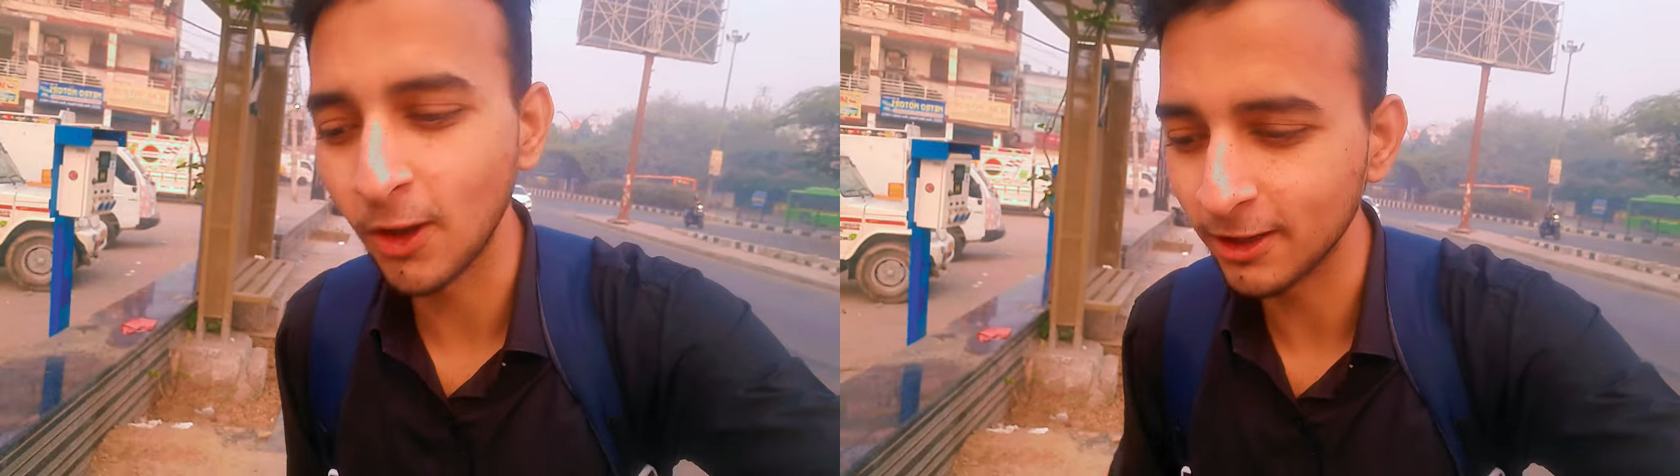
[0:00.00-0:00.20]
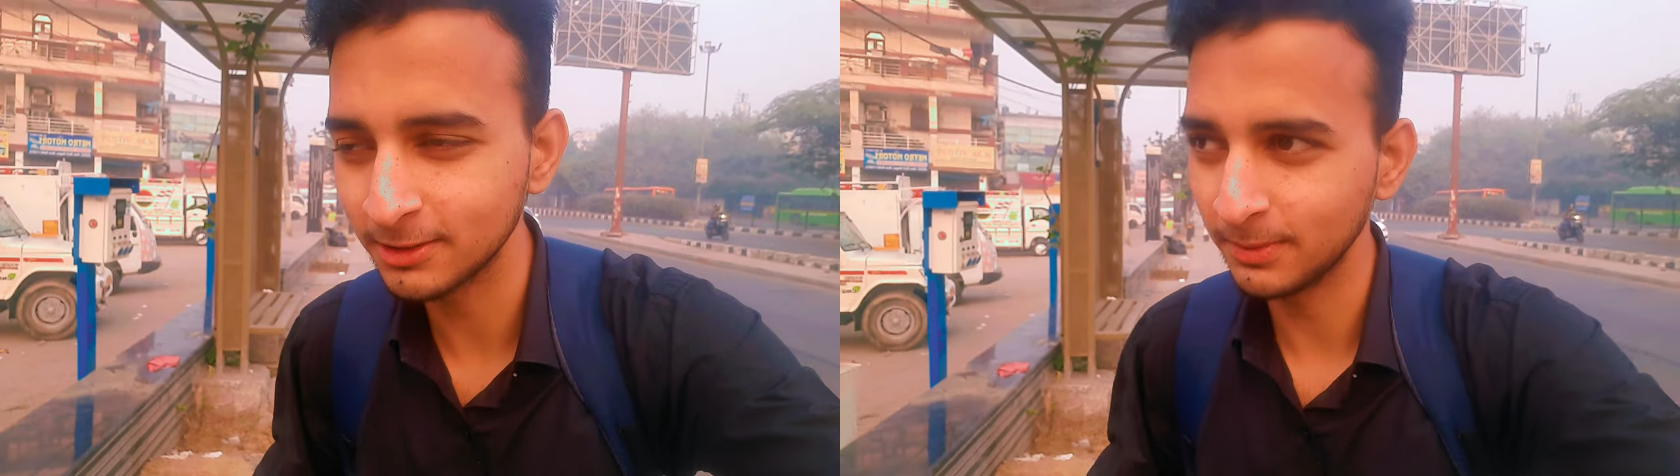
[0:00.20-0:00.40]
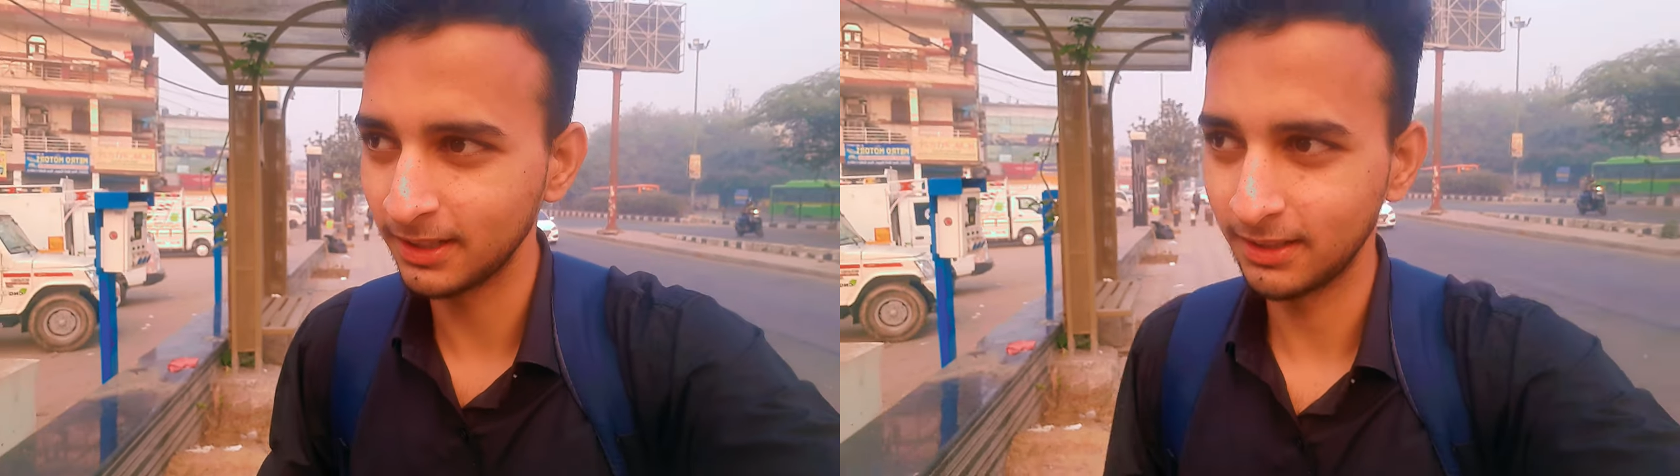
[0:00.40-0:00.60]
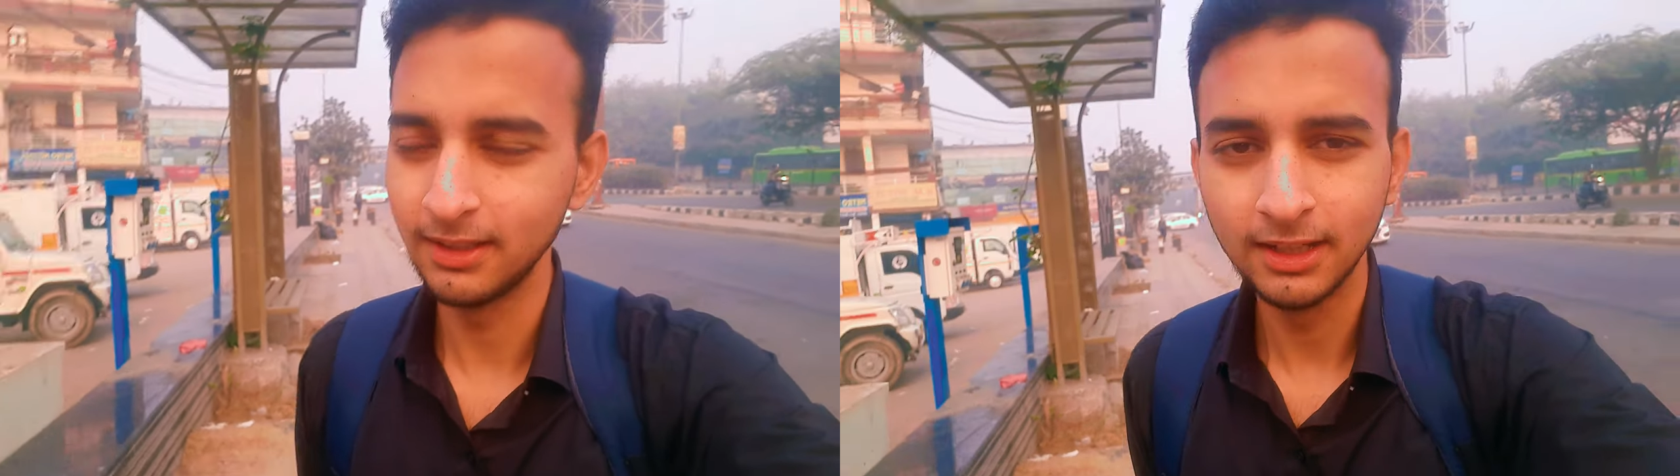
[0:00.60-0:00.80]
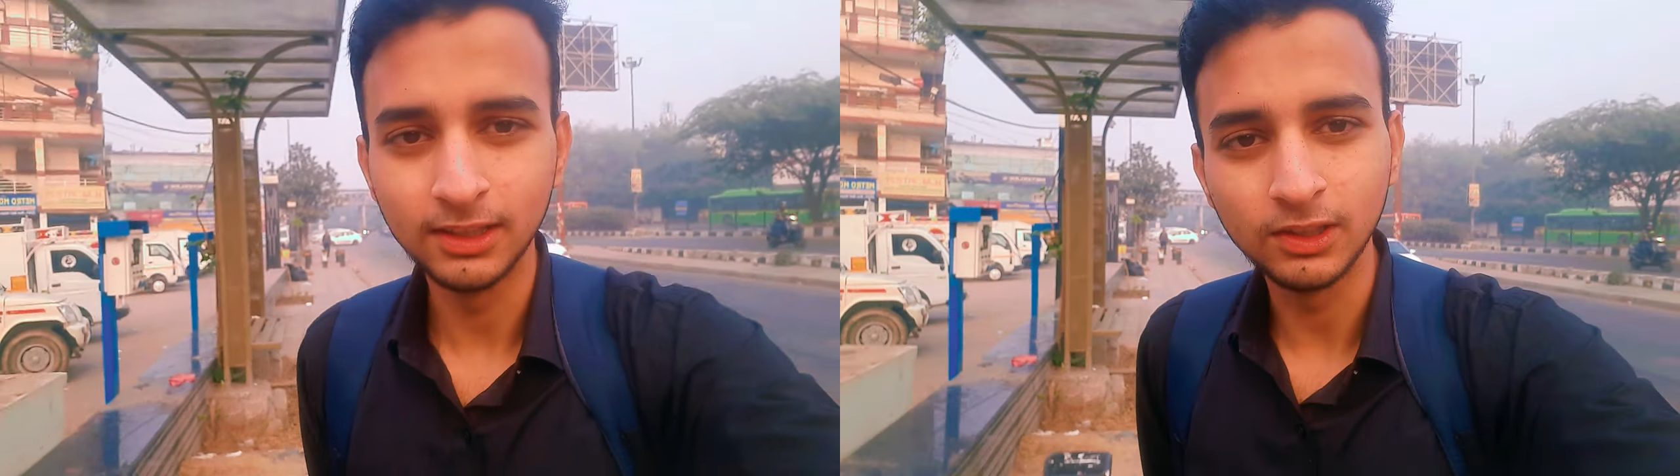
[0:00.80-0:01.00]
ब्लॉग्स में
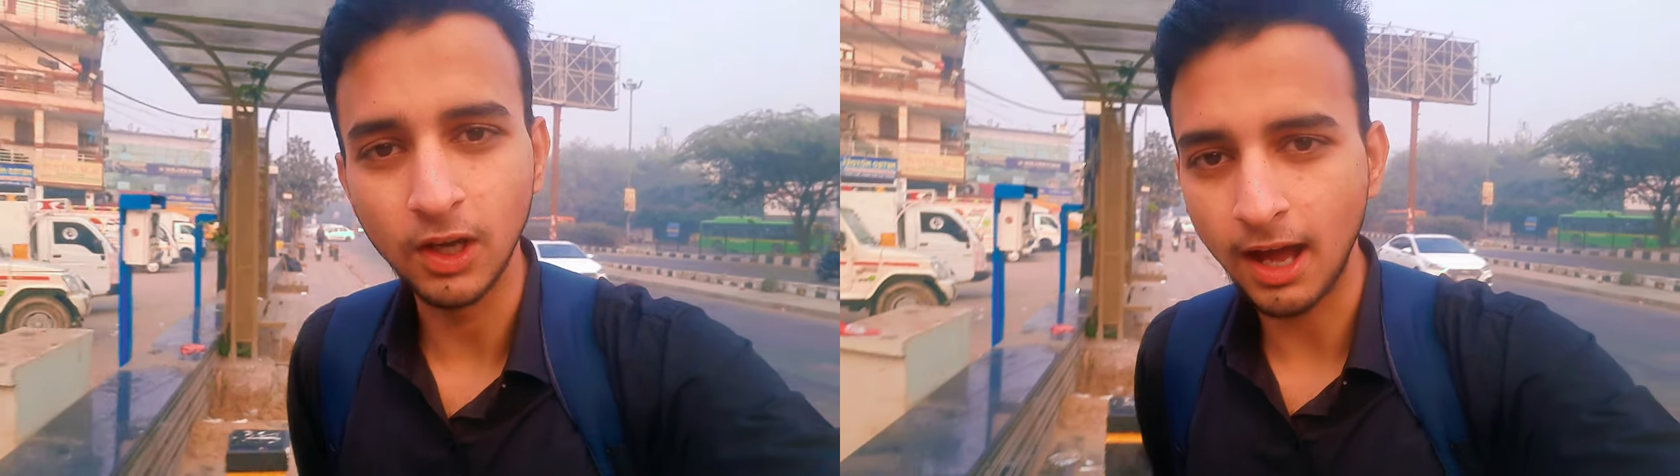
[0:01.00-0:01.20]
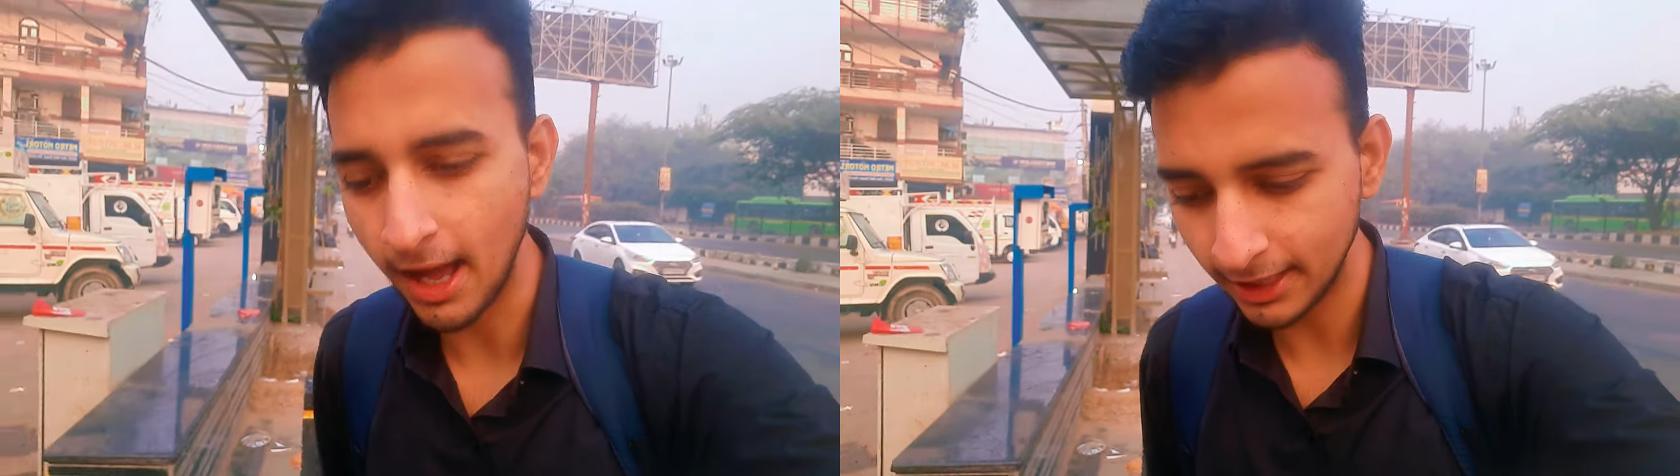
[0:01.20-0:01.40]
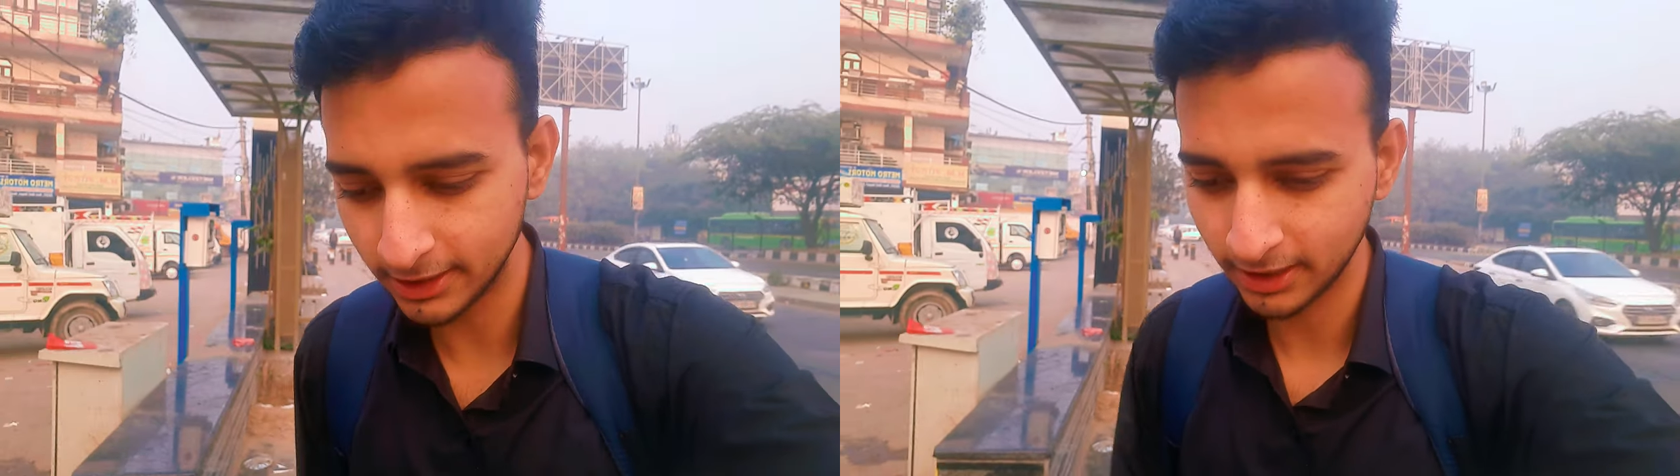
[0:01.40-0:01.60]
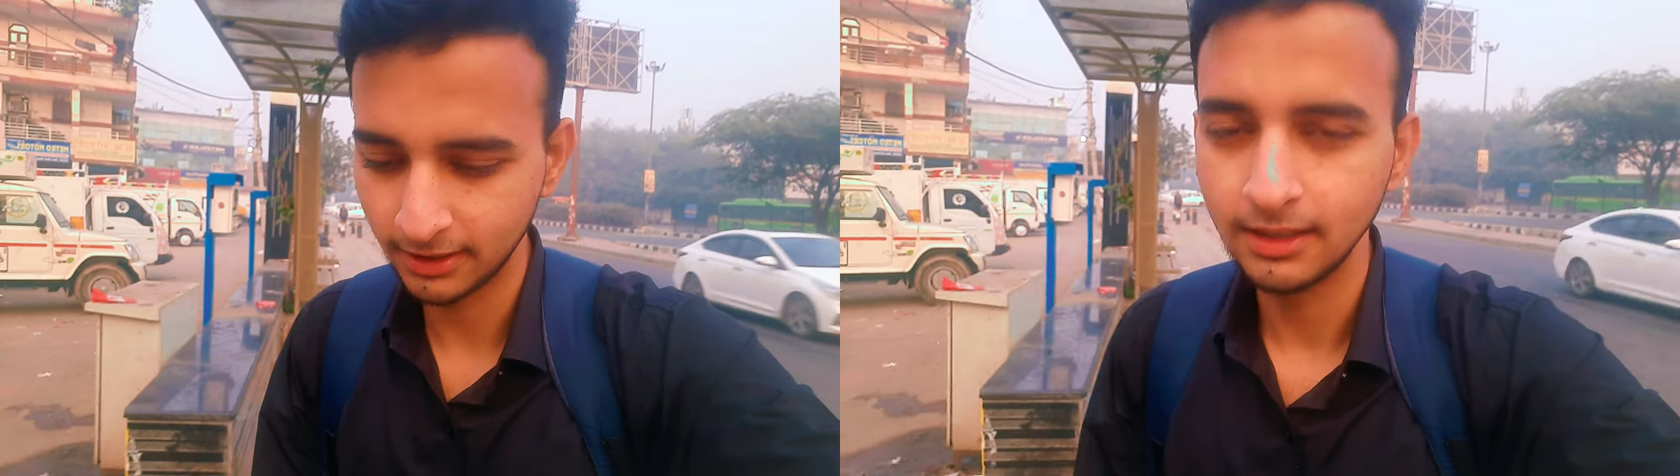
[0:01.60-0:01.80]
तो आज